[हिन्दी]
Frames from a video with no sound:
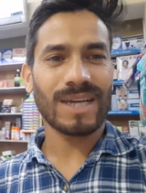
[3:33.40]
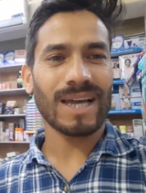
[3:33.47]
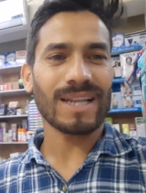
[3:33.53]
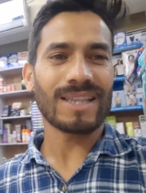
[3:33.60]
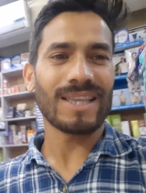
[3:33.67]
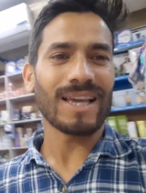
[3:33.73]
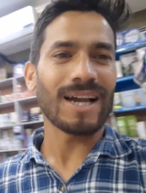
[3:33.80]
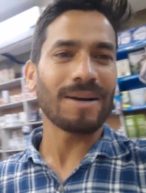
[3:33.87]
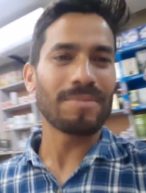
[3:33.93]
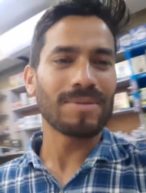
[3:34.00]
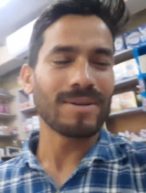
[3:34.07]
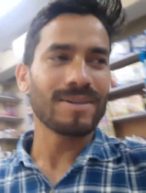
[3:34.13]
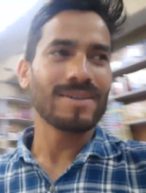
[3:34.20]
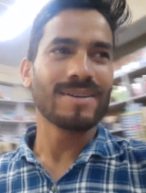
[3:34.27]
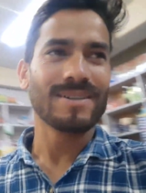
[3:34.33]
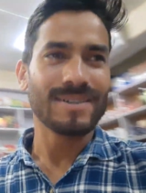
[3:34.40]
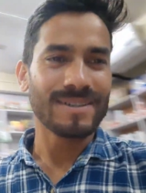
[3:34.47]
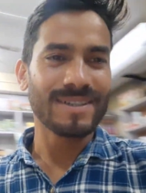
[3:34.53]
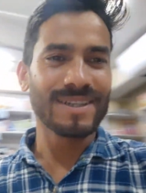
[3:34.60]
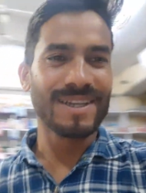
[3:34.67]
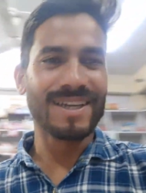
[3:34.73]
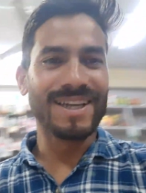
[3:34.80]
कर दिया अब
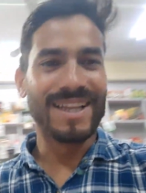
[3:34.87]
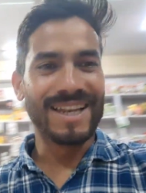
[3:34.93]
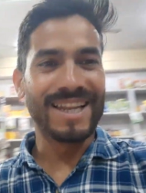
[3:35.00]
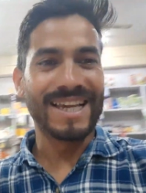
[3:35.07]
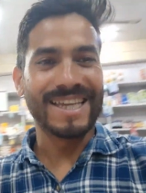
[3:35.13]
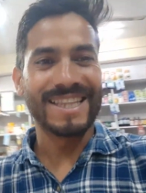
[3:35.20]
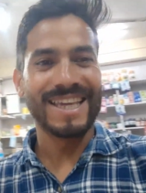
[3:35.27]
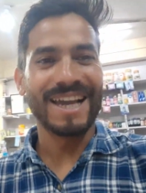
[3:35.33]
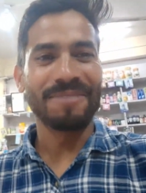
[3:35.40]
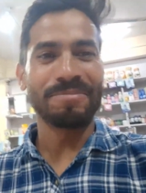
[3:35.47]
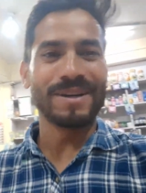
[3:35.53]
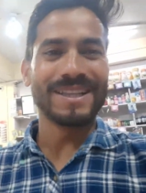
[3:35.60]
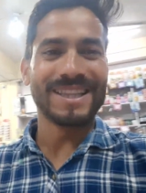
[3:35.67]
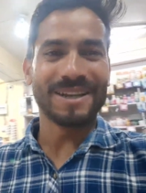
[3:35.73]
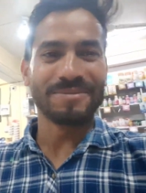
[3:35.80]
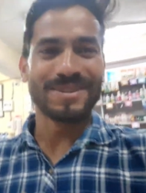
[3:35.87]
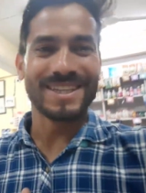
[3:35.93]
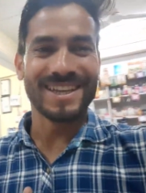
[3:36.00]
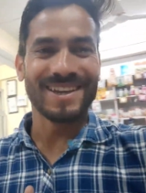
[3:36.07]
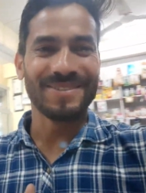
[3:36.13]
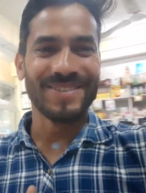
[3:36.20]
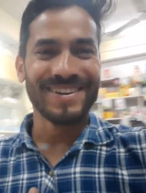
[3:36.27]
लिख दिया अपनी तरफ
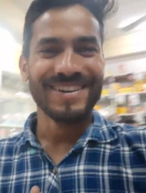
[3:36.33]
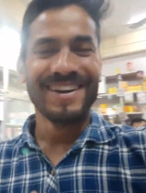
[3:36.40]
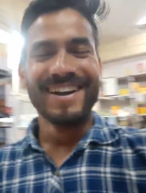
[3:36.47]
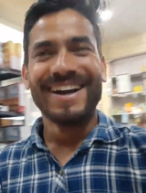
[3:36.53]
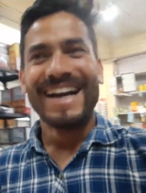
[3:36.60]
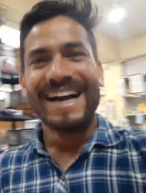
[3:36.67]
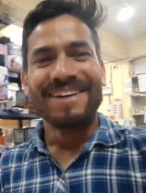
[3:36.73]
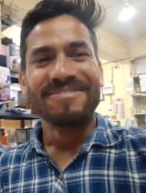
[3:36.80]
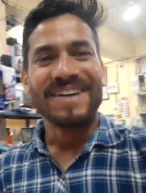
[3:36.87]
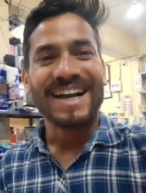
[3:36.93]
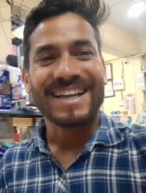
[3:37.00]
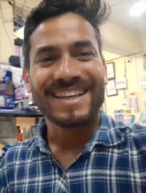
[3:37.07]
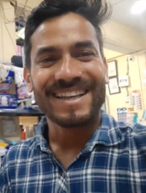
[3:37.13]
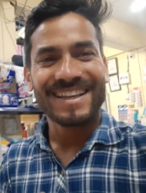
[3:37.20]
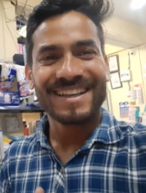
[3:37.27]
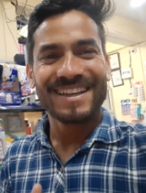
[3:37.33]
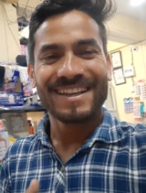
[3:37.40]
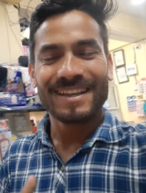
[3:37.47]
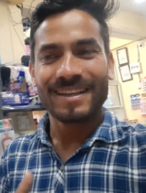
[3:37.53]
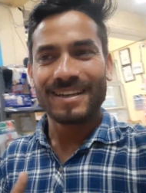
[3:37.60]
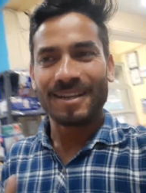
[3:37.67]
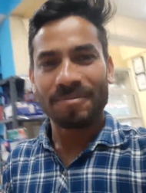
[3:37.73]
से अब बाकी
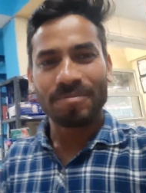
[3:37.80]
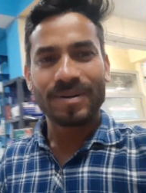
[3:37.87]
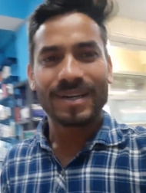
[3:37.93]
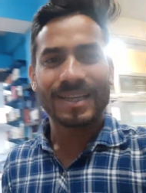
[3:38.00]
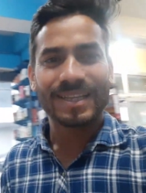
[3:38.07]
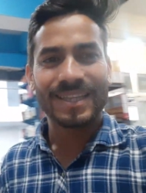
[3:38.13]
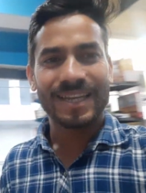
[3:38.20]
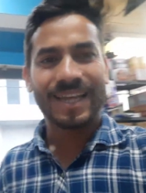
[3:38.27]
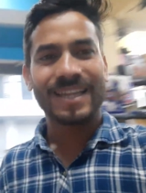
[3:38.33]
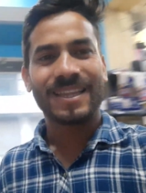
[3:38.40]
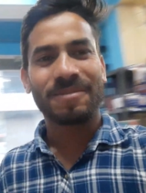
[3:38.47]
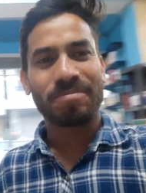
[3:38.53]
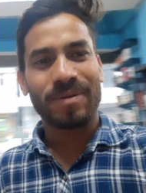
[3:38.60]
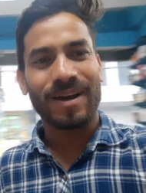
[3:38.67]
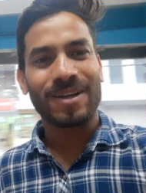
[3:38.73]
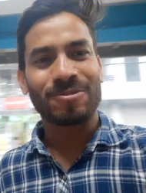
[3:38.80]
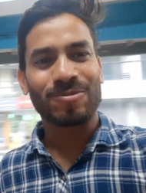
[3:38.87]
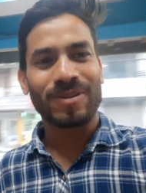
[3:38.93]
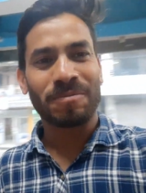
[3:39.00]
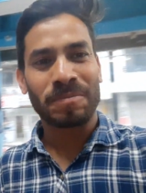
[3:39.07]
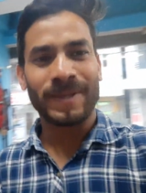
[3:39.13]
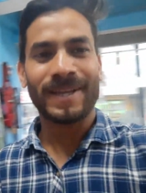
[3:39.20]
नंबर कितने आते हैं पास
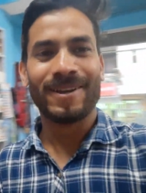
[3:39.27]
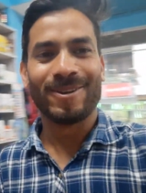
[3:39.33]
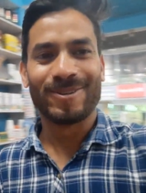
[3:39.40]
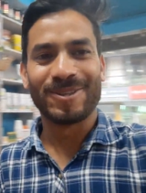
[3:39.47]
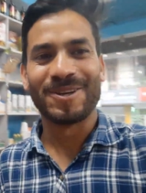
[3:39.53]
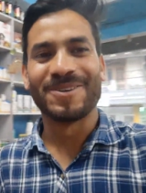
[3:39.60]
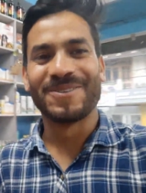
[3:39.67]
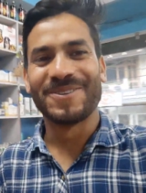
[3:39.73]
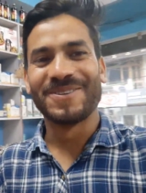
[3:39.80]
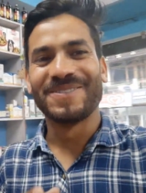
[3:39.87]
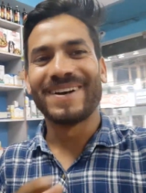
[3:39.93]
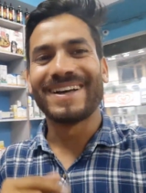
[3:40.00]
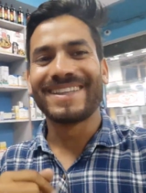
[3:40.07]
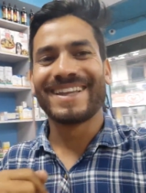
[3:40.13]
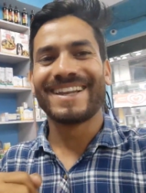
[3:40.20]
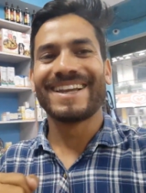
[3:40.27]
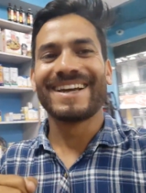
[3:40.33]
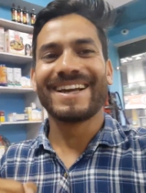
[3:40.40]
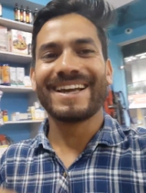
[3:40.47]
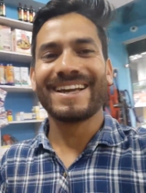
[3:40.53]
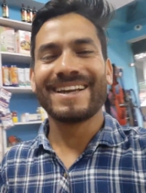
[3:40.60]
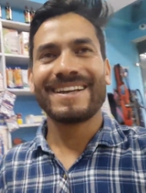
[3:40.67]
होता फेल होता वो बात
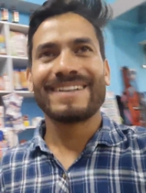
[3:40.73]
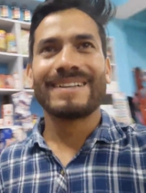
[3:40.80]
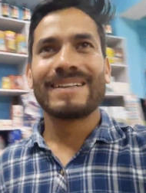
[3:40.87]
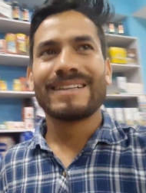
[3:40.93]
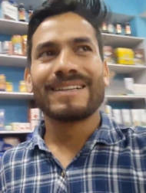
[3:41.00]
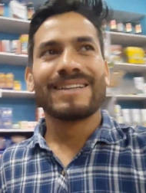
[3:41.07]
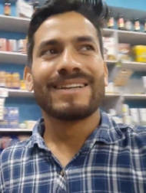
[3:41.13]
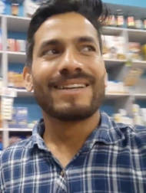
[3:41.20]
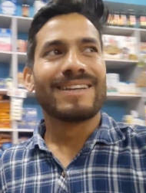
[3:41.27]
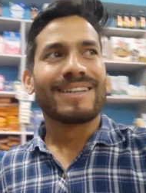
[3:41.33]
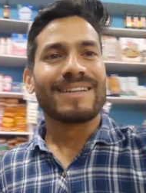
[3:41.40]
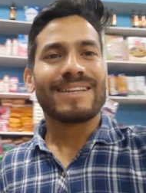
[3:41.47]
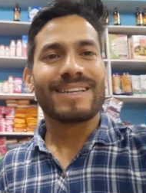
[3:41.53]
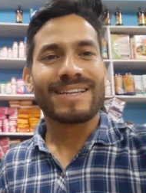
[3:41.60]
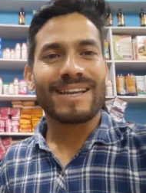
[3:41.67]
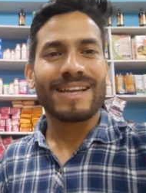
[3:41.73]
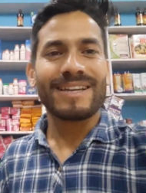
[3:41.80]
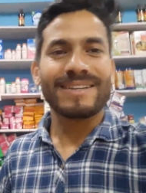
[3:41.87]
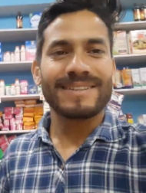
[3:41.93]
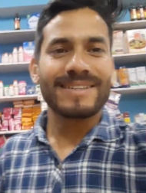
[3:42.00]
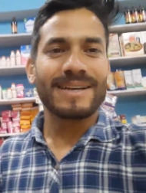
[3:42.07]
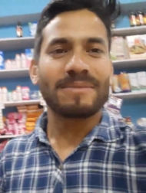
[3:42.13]
अलग है ठीक है
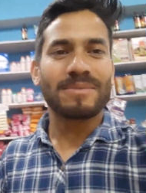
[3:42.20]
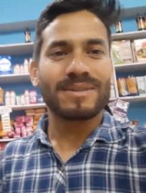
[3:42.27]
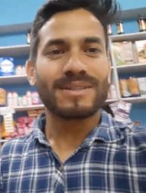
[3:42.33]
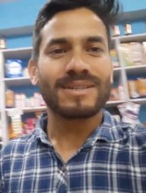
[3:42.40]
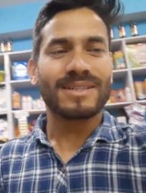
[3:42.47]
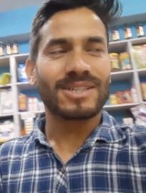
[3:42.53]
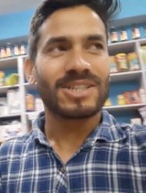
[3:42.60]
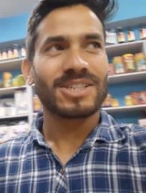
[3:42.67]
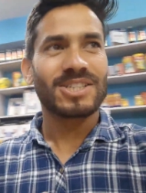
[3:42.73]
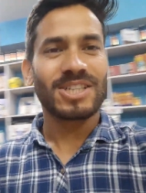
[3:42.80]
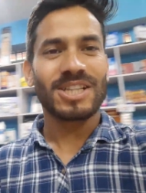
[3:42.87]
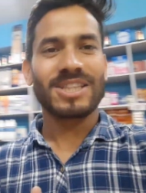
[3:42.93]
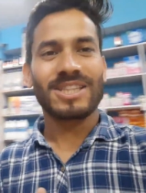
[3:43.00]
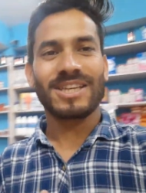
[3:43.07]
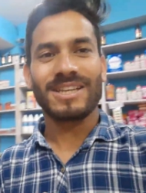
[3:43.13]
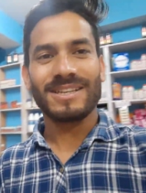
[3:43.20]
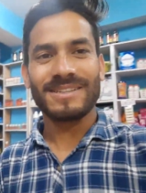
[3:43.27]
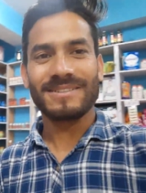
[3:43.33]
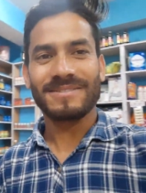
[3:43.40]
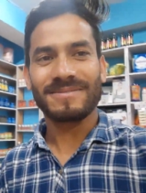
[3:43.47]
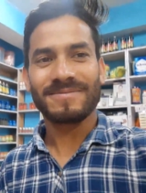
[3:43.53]
अब चलते हैं